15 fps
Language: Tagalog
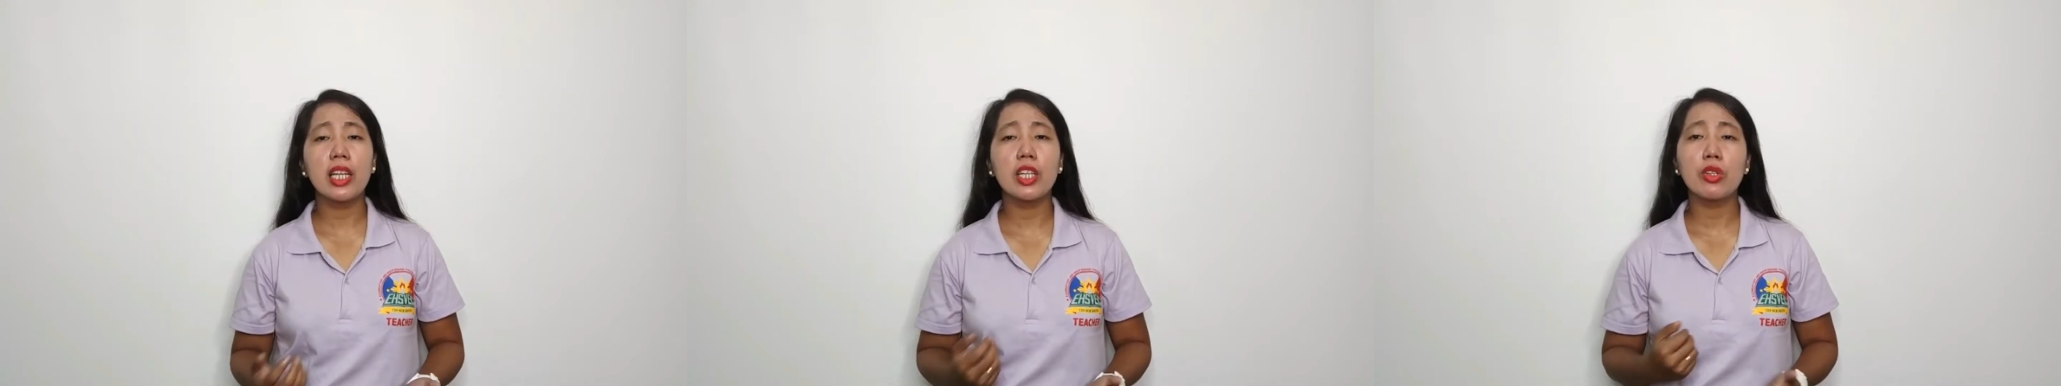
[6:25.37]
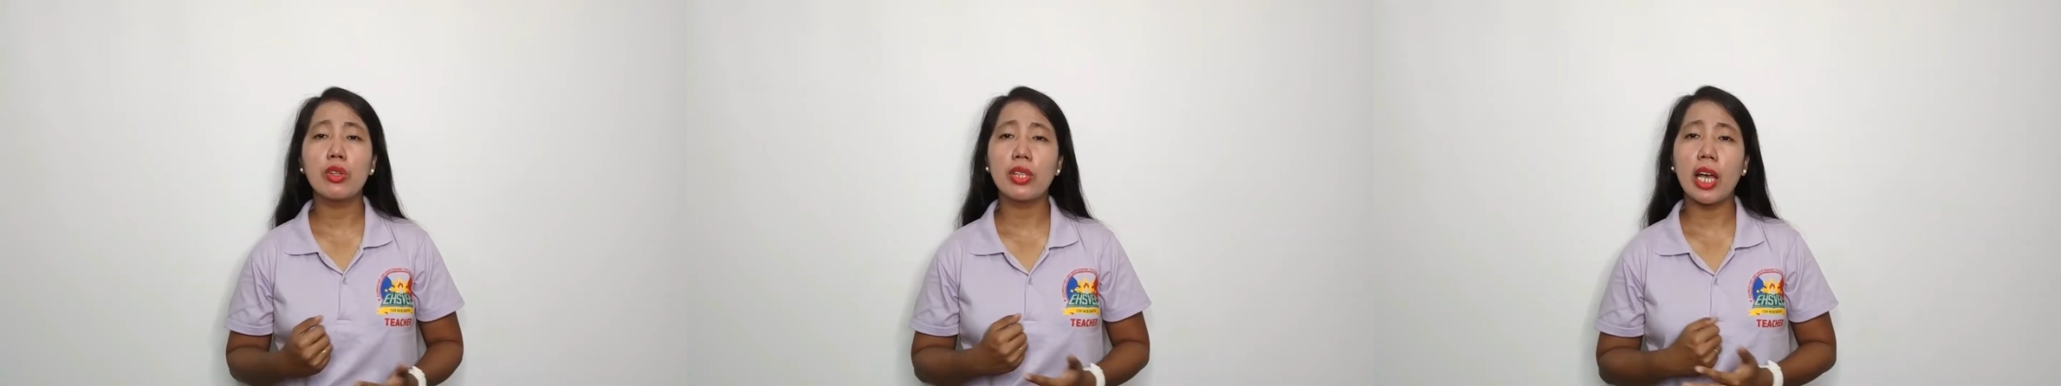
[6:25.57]

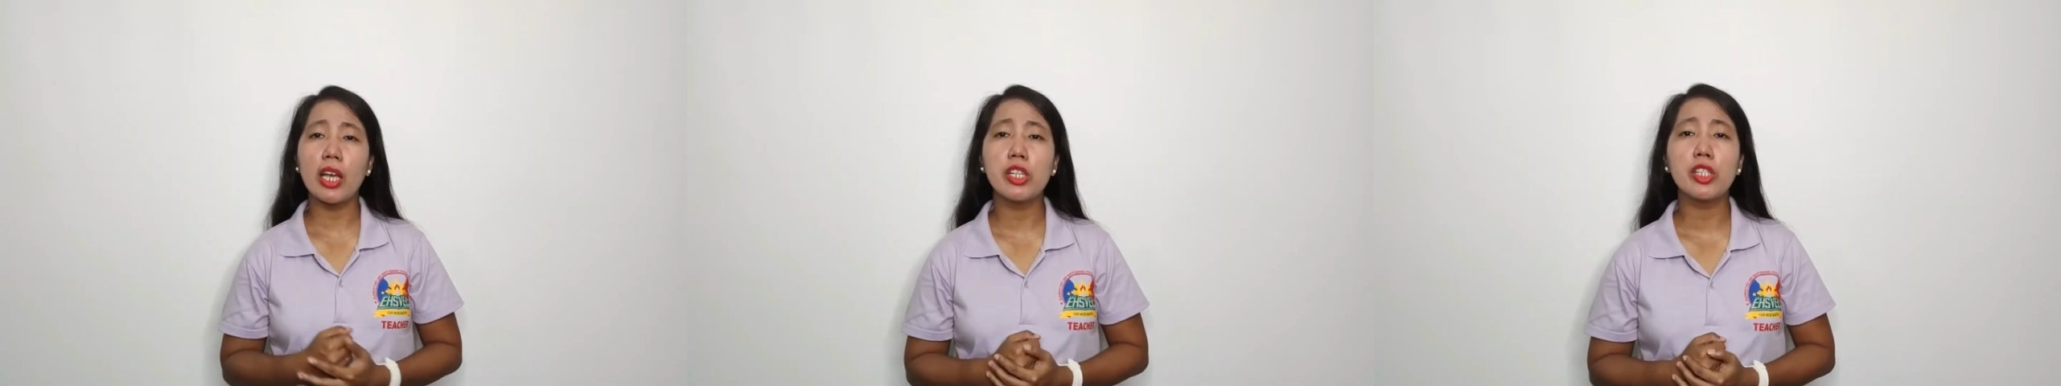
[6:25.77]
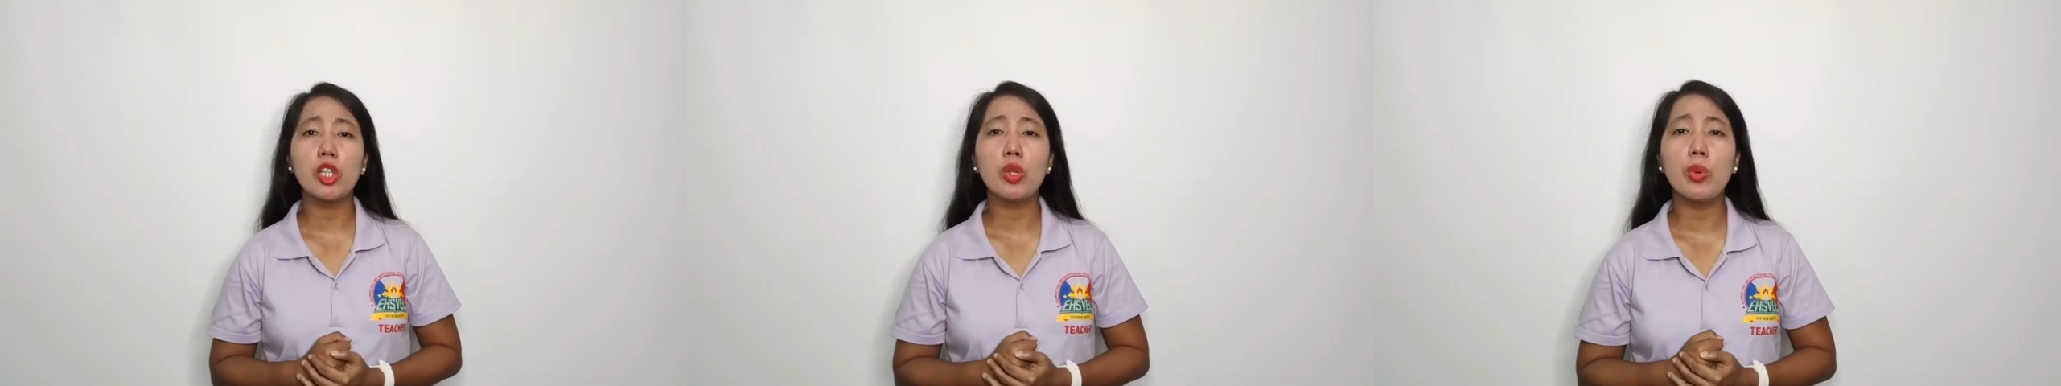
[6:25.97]
ganito
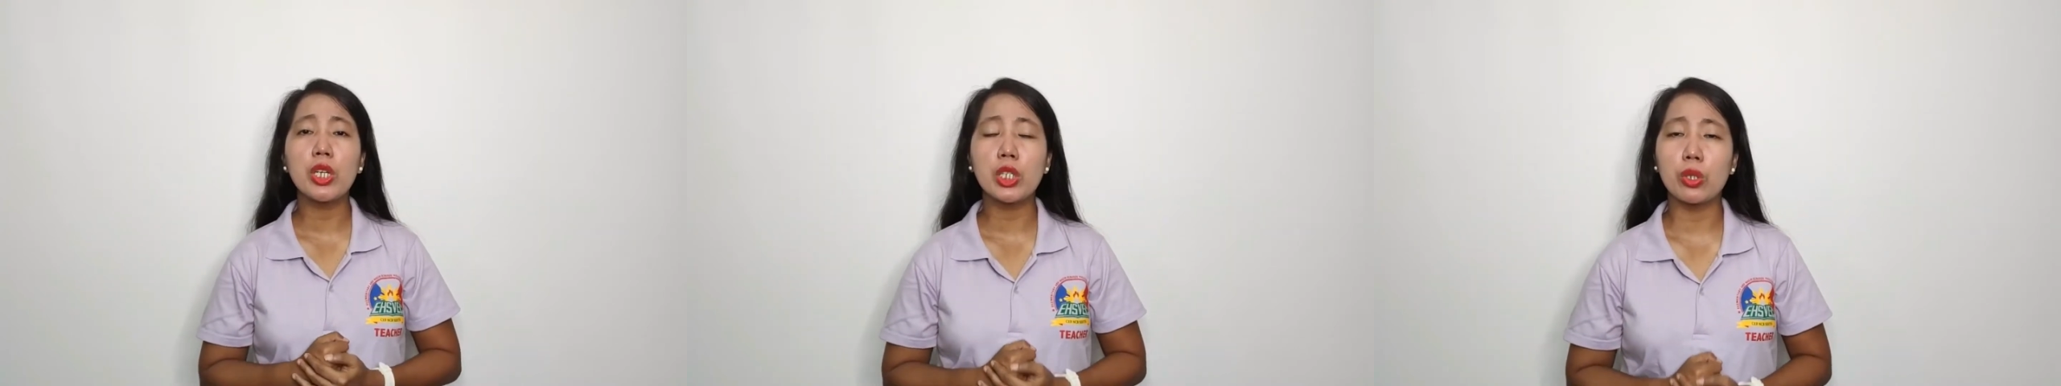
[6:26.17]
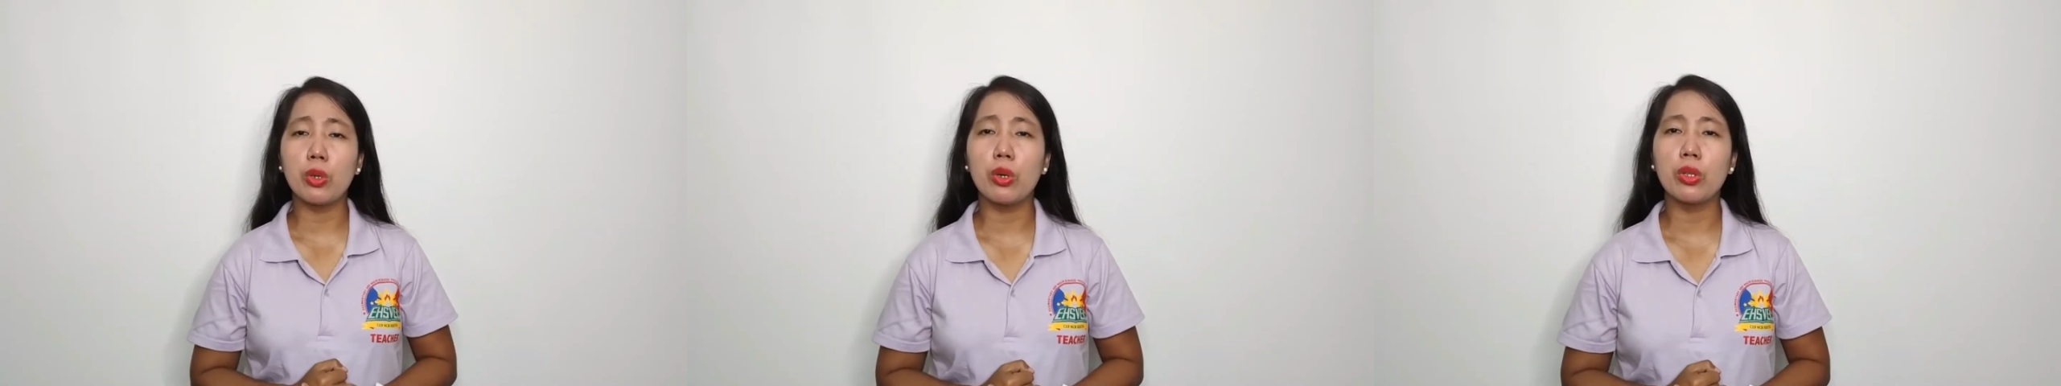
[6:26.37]
tayong
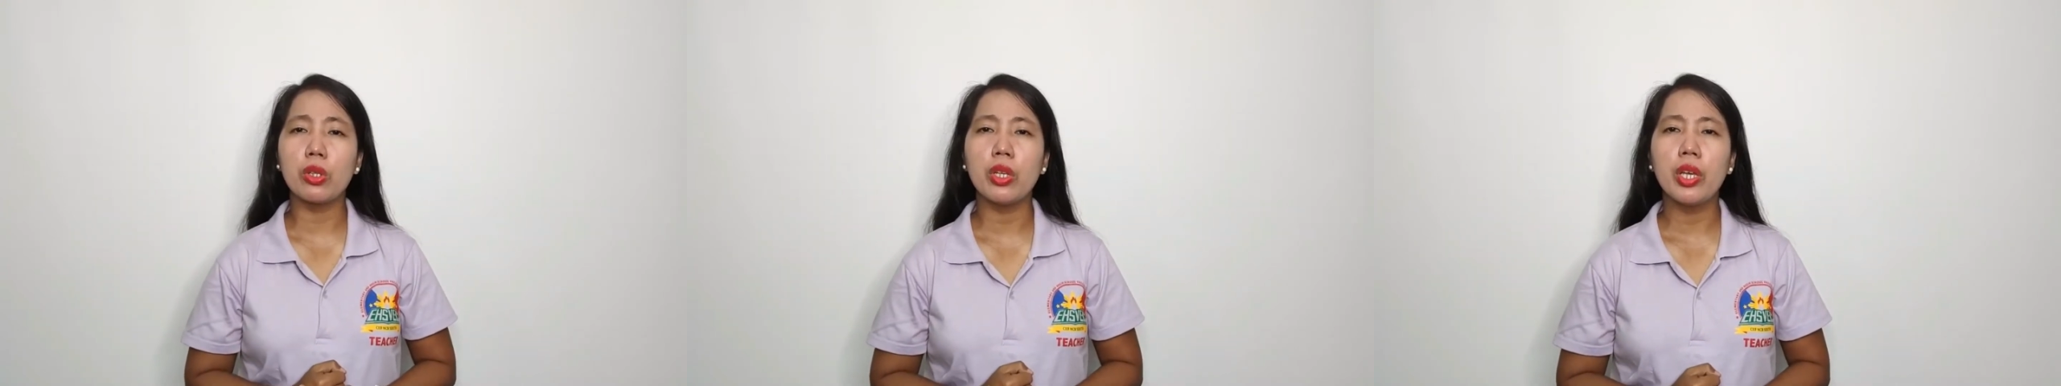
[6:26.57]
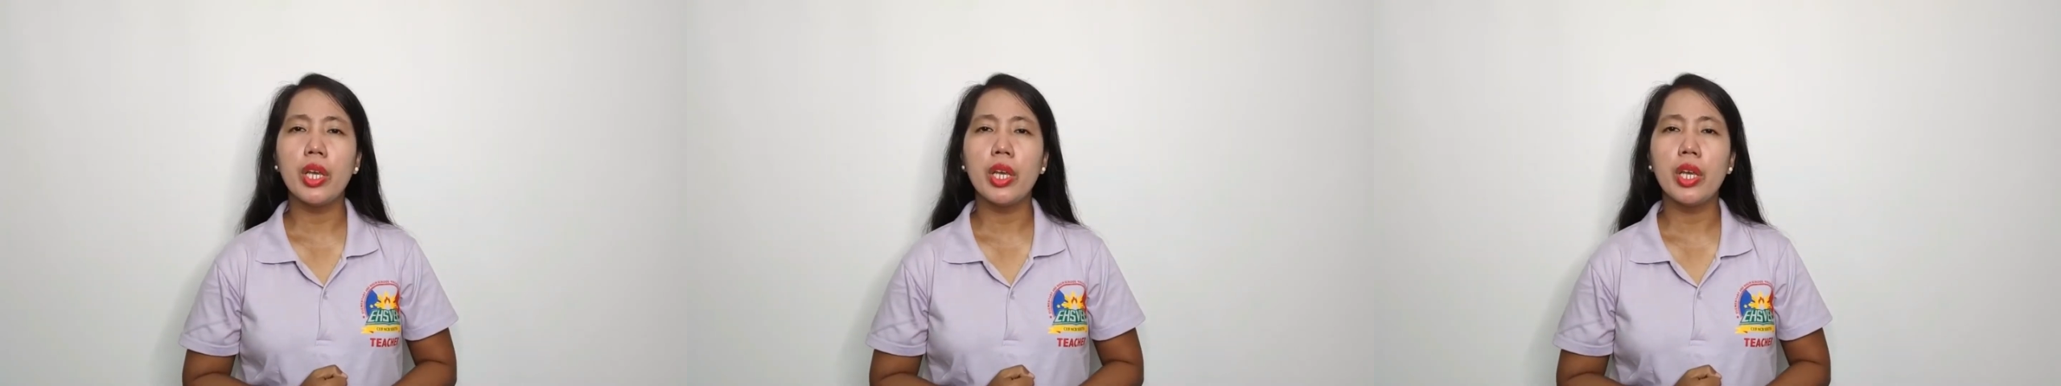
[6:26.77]
sitwasyon,